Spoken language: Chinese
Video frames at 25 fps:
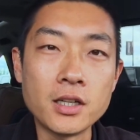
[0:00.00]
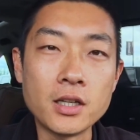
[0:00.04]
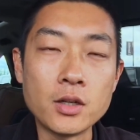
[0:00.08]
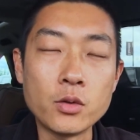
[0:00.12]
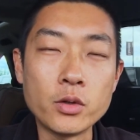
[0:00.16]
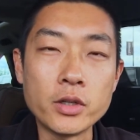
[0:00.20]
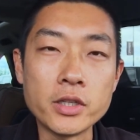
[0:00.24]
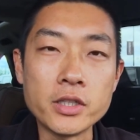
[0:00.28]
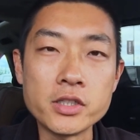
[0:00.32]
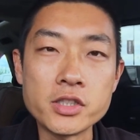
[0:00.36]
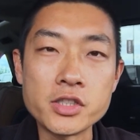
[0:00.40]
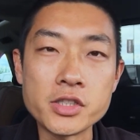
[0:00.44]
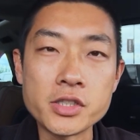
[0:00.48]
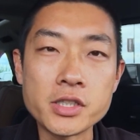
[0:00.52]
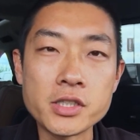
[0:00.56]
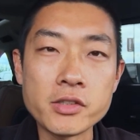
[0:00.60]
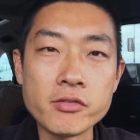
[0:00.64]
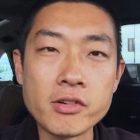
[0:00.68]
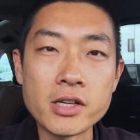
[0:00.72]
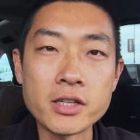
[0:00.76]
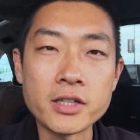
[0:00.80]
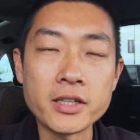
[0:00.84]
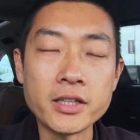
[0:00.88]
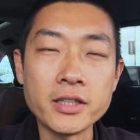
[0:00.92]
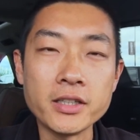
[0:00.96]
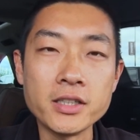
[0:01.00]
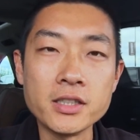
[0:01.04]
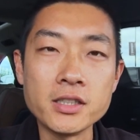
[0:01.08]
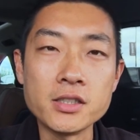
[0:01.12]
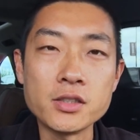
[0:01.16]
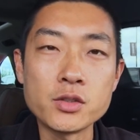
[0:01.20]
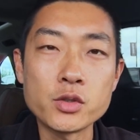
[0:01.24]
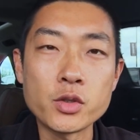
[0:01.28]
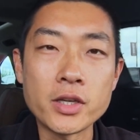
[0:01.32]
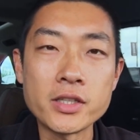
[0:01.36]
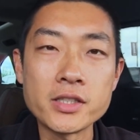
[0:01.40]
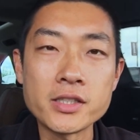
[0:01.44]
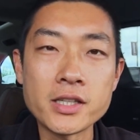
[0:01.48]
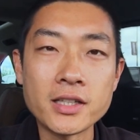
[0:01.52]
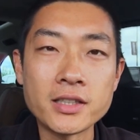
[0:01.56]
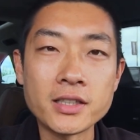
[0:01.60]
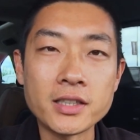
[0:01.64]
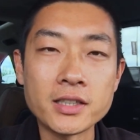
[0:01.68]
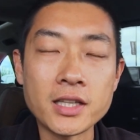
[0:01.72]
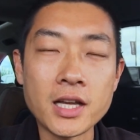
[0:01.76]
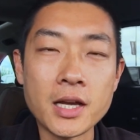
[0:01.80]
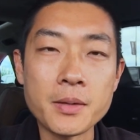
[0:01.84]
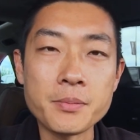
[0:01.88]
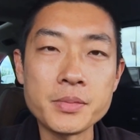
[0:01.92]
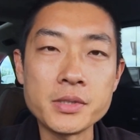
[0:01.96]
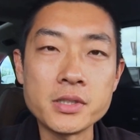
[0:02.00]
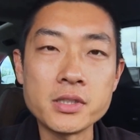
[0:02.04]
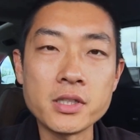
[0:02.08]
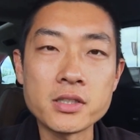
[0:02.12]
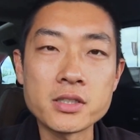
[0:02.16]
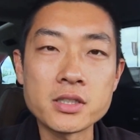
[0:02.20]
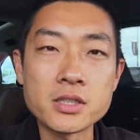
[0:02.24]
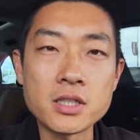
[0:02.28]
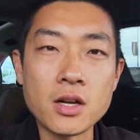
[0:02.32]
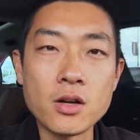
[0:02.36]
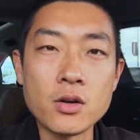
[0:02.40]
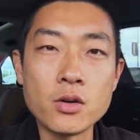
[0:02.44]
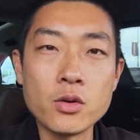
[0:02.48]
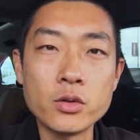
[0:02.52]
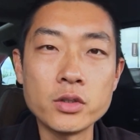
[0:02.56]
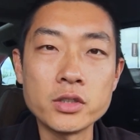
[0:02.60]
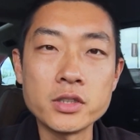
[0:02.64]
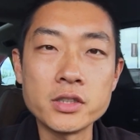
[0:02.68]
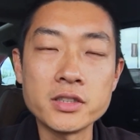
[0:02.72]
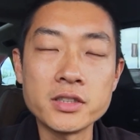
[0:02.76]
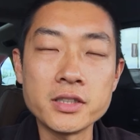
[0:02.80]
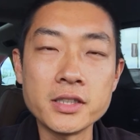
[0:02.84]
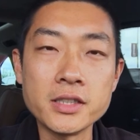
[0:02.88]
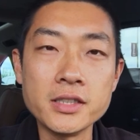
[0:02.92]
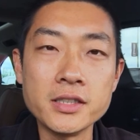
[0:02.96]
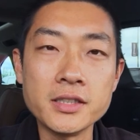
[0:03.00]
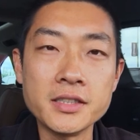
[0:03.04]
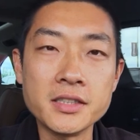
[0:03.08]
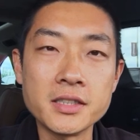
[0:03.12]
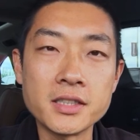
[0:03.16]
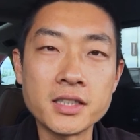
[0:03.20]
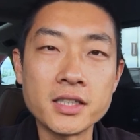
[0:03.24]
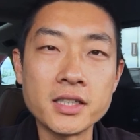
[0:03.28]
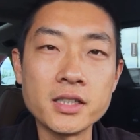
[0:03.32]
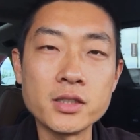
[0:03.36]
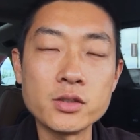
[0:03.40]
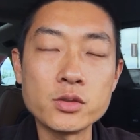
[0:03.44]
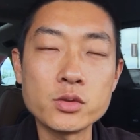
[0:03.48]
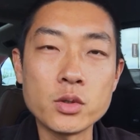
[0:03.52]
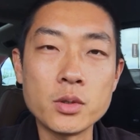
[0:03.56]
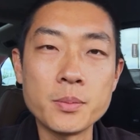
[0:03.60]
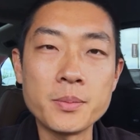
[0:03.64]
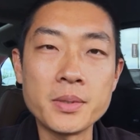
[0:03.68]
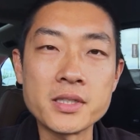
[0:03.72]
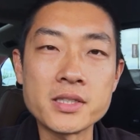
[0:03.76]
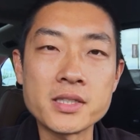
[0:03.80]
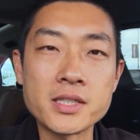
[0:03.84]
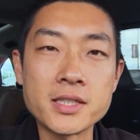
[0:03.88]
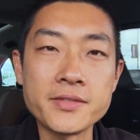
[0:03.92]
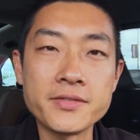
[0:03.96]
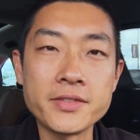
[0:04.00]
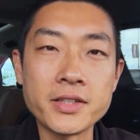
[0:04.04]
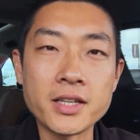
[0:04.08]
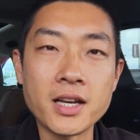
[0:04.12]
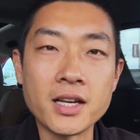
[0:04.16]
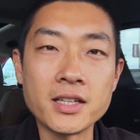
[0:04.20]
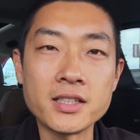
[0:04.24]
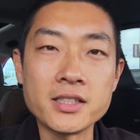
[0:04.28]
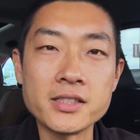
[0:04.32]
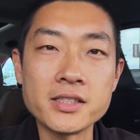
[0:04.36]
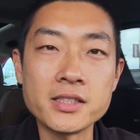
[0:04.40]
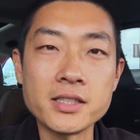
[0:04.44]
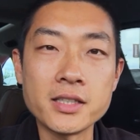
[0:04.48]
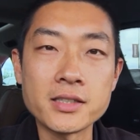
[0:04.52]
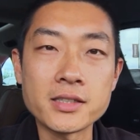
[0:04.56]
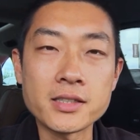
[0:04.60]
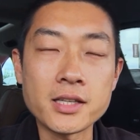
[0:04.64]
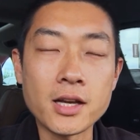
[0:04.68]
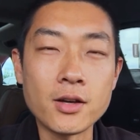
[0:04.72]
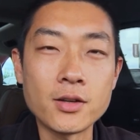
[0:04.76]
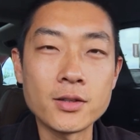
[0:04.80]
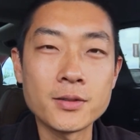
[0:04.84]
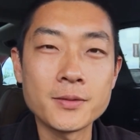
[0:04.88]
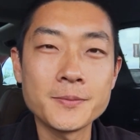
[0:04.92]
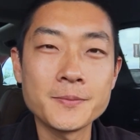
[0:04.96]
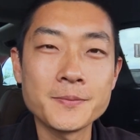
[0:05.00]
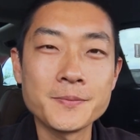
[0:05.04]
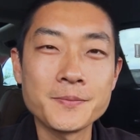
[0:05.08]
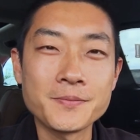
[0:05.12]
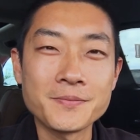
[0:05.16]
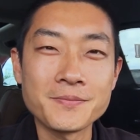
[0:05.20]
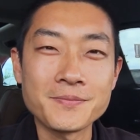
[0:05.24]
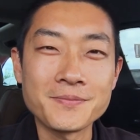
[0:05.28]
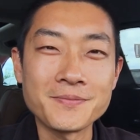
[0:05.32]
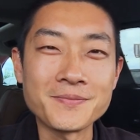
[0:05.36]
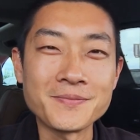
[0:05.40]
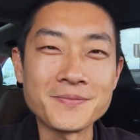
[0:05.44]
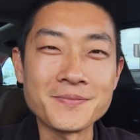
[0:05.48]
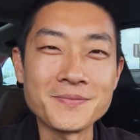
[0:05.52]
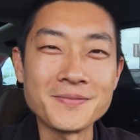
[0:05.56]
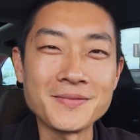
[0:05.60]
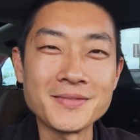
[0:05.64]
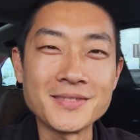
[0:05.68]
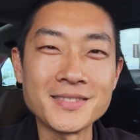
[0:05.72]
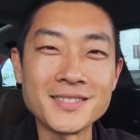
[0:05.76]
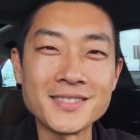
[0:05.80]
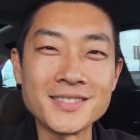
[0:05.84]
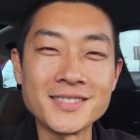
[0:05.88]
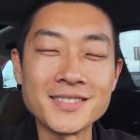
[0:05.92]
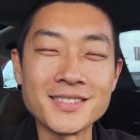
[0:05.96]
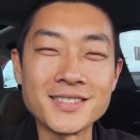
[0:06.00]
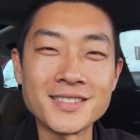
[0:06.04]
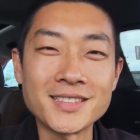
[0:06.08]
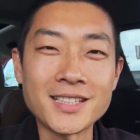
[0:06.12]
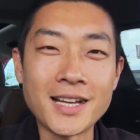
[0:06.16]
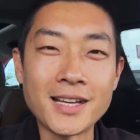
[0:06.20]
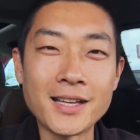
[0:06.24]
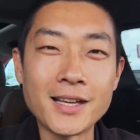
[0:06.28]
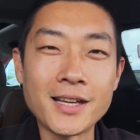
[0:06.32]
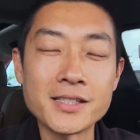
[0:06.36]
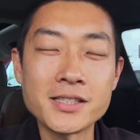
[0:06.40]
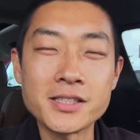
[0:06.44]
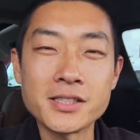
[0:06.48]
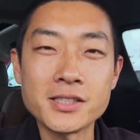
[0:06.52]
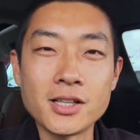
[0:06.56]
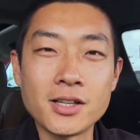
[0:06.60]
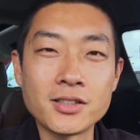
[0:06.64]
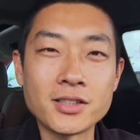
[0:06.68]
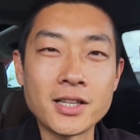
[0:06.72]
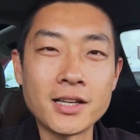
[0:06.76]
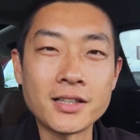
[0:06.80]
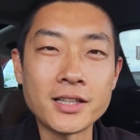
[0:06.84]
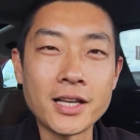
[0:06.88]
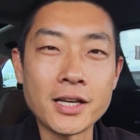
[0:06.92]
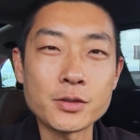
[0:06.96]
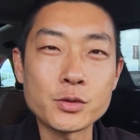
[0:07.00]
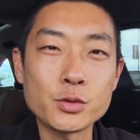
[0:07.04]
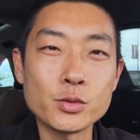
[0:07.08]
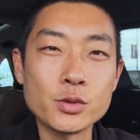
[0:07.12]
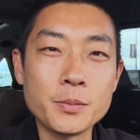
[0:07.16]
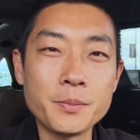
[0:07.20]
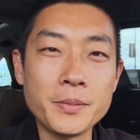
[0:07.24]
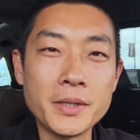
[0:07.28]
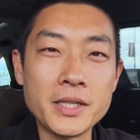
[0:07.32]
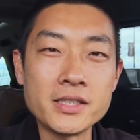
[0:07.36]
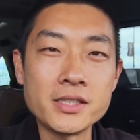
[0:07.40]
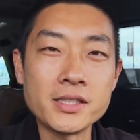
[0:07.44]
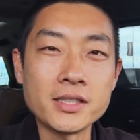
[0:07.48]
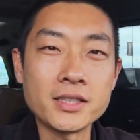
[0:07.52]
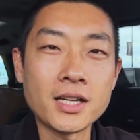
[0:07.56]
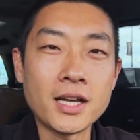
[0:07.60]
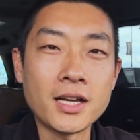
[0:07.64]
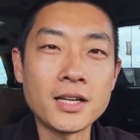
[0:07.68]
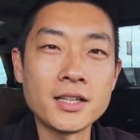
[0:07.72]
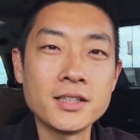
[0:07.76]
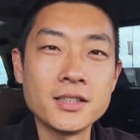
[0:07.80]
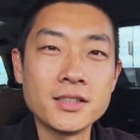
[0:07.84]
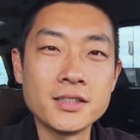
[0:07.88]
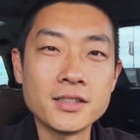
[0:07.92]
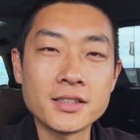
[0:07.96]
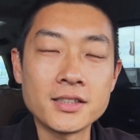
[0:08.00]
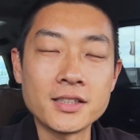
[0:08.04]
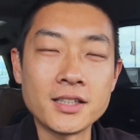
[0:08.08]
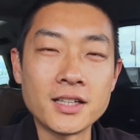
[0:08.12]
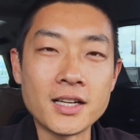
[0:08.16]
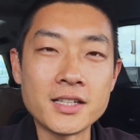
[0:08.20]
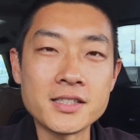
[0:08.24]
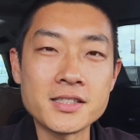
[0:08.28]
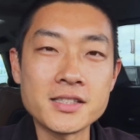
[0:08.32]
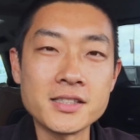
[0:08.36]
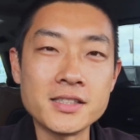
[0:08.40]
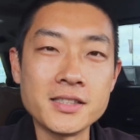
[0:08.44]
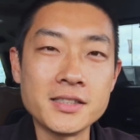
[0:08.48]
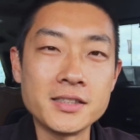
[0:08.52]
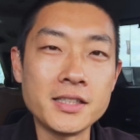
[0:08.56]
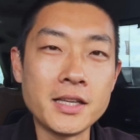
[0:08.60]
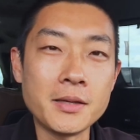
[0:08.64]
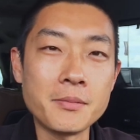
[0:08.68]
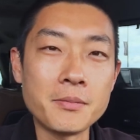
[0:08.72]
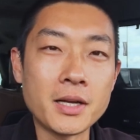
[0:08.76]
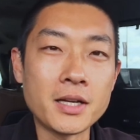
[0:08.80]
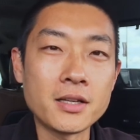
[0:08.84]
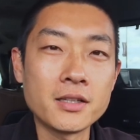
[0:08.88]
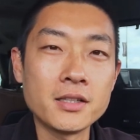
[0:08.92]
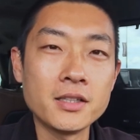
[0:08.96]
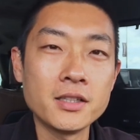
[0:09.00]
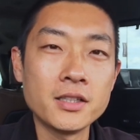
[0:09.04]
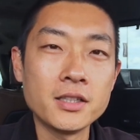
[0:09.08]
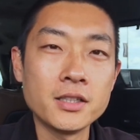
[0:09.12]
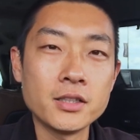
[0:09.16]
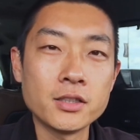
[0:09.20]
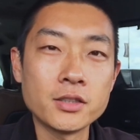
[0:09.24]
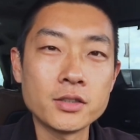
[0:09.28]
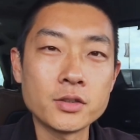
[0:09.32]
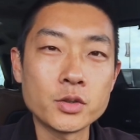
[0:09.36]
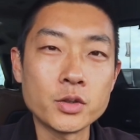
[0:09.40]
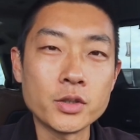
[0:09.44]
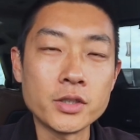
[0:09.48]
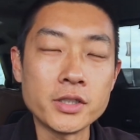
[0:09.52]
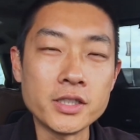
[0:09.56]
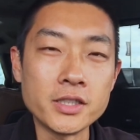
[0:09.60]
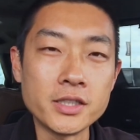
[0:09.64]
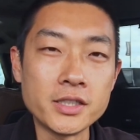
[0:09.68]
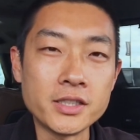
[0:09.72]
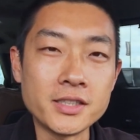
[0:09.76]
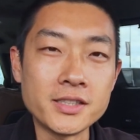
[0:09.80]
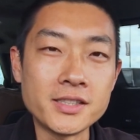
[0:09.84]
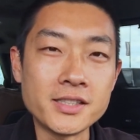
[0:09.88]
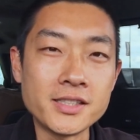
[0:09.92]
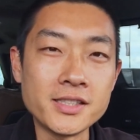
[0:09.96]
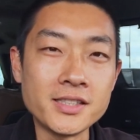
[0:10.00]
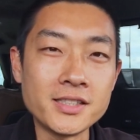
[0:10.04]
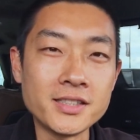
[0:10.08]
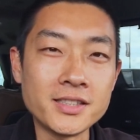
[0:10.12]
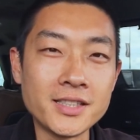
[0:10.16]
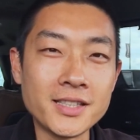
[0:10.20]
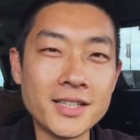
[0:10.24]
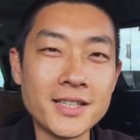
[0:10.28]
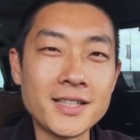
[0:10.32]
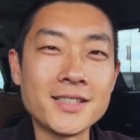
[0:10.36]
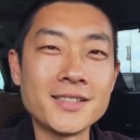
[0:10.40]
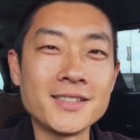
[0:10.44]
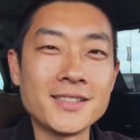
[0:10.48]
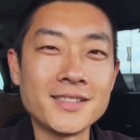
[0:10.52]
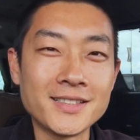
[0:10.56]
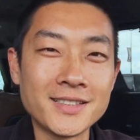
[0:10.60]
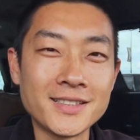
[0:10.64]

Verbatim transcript: 我一直希望可以全加拿大比较早，或者第一个可以做 Pacifica 的介绍。大家知道唐大叔的背景了，克莱斯勒店嘛，所以今天，